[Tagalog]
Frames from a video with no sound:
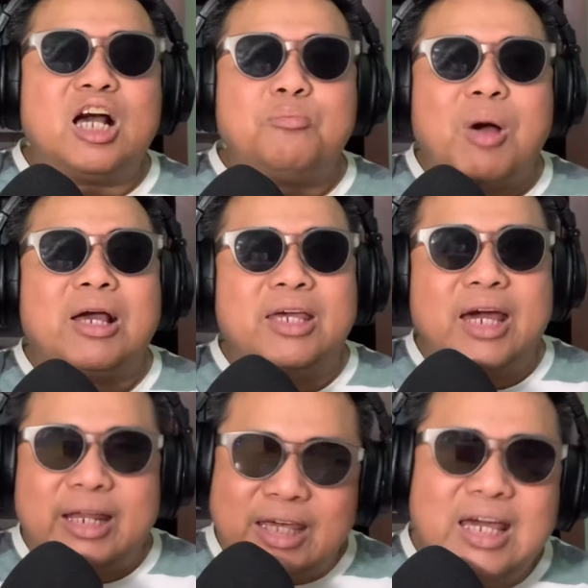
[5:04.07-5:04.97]

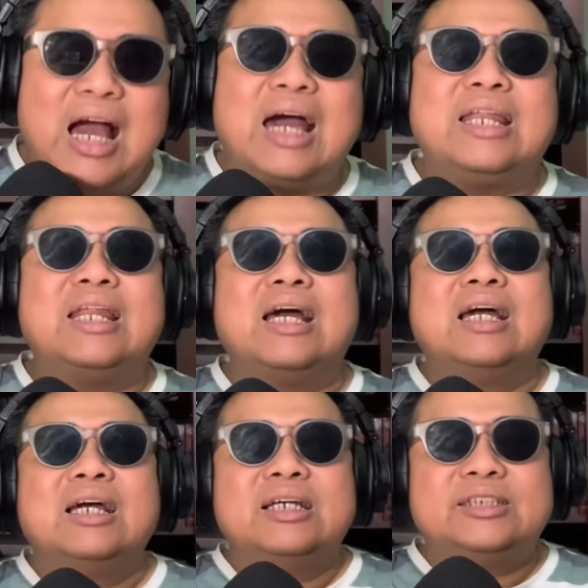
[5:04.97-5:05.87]
kapangyarihan
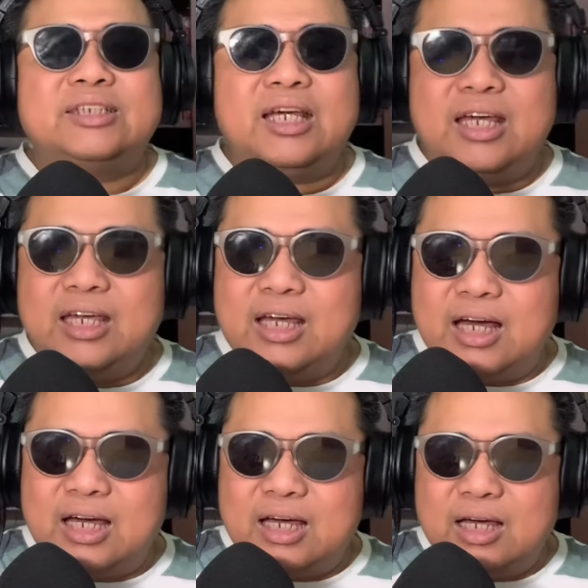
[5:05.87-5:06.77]
si
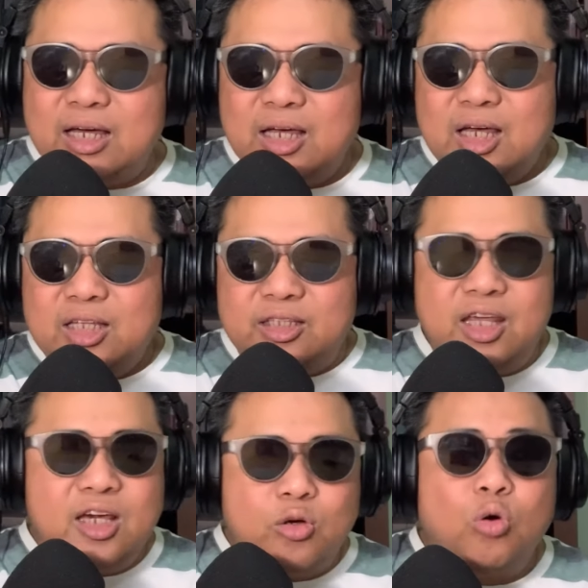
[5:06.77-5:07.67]
uh,
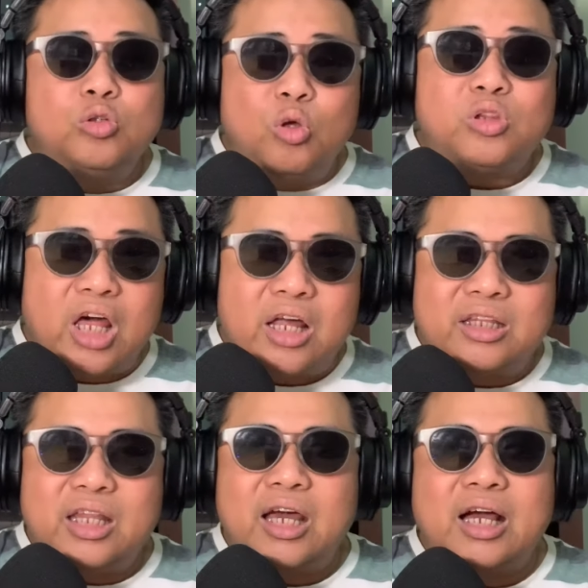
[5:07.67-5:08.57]
Digong
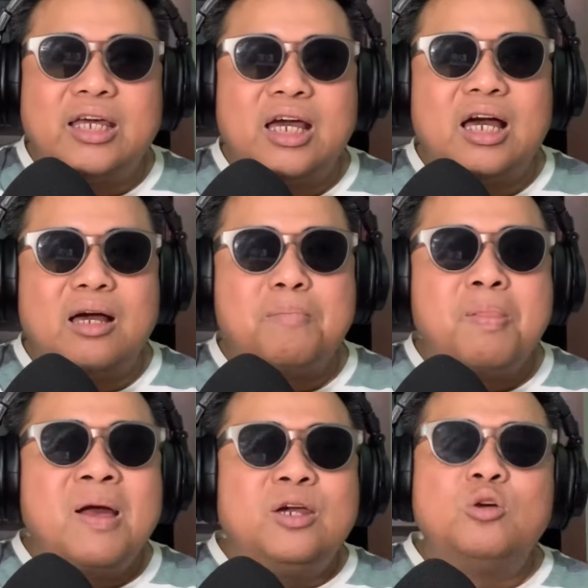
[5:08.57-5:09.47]
Duterte. Kaya
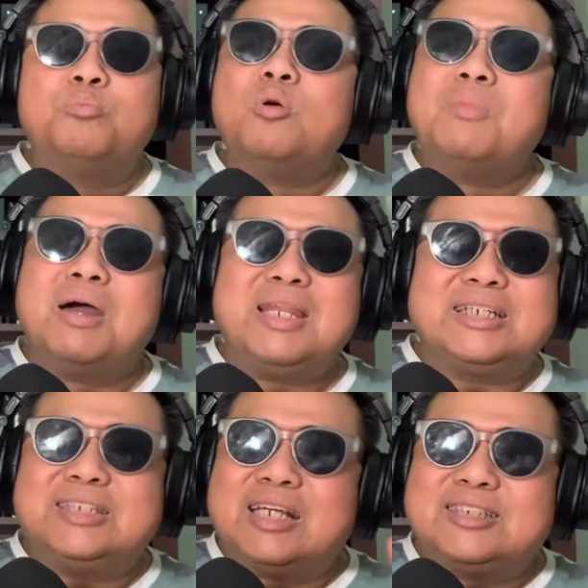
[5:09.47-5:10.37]
yung po mga
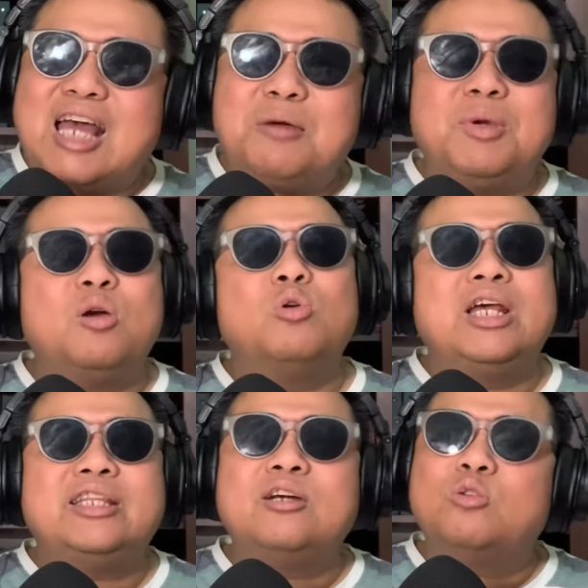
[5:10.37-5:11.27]
nagsasabi,
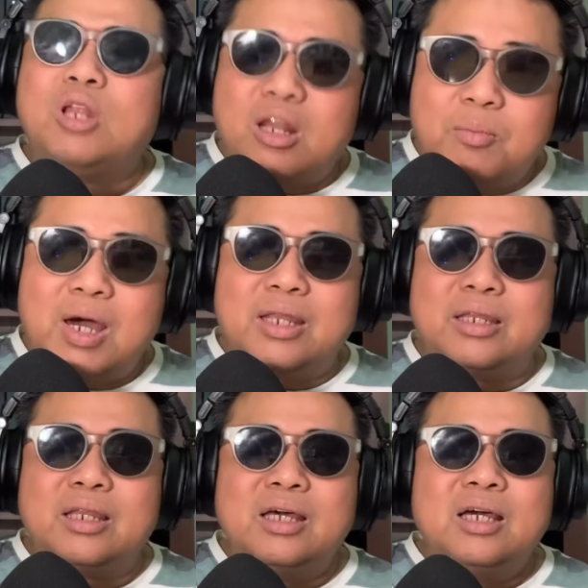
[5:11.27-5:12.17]
ulitin ko na
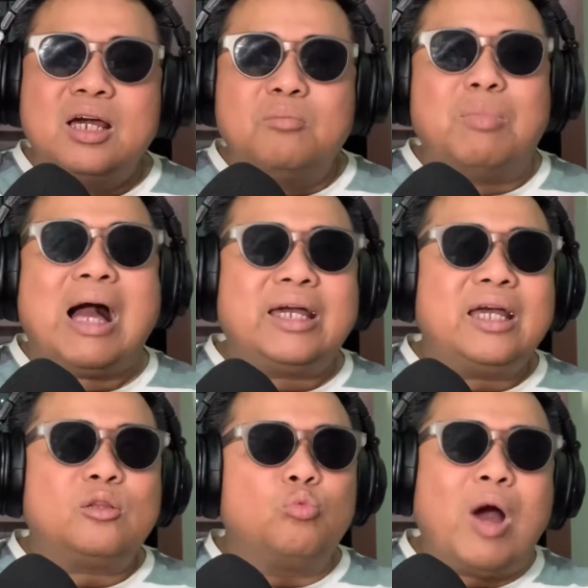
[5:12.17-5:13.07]
naman,
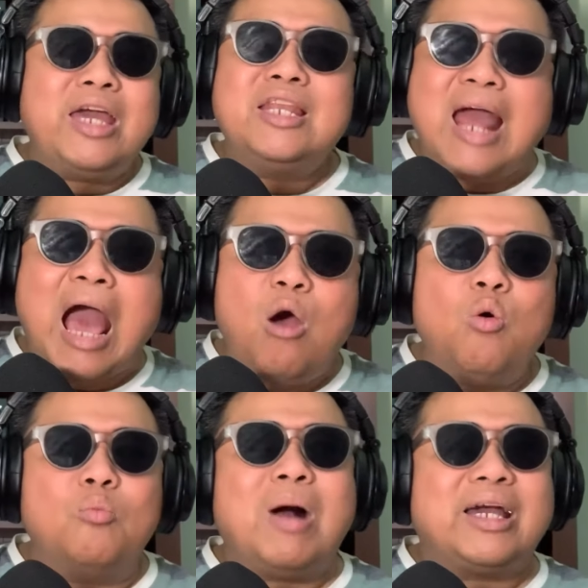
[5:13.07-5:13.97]
bakit? Why
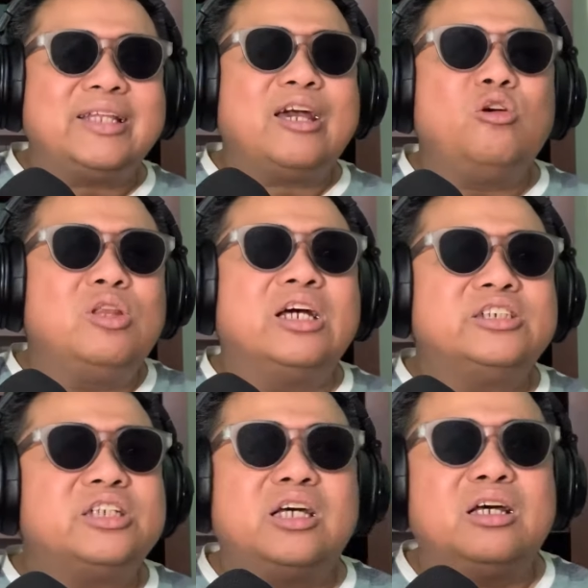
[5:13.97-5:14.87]
now? Bakit ngayon lang
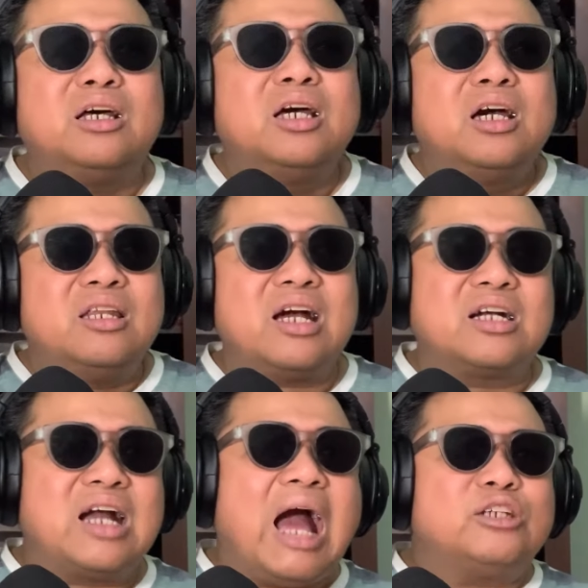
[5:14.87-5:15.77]
siya
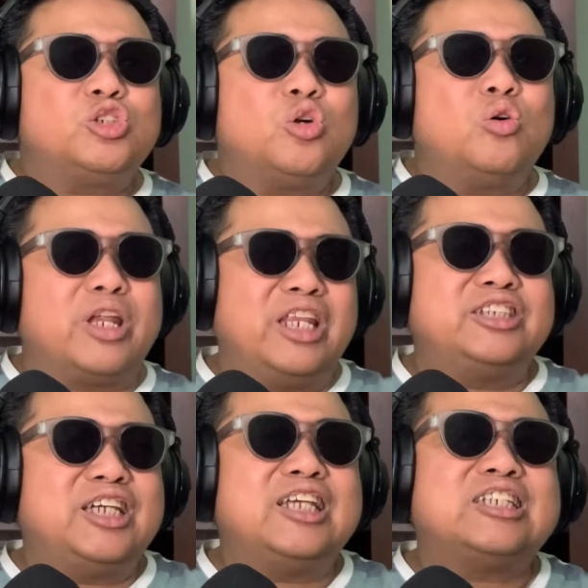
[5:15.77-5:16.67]
nagkaso, rin
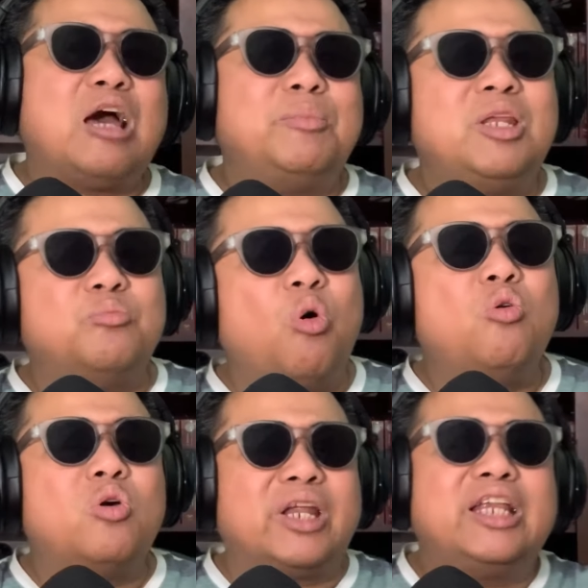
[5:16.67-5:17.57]
sinasabi ni
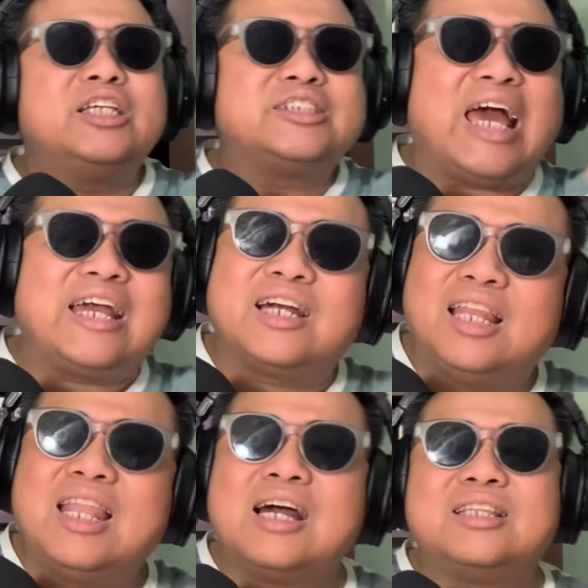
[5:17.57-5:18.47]
Bongo,
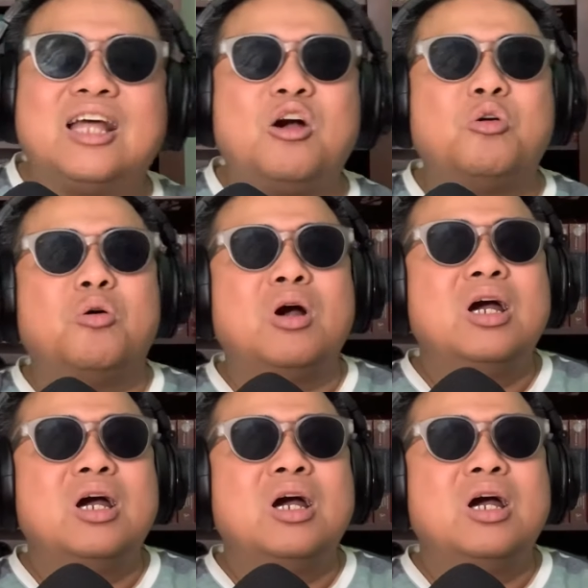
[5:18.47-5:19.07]
rinicycle lang daw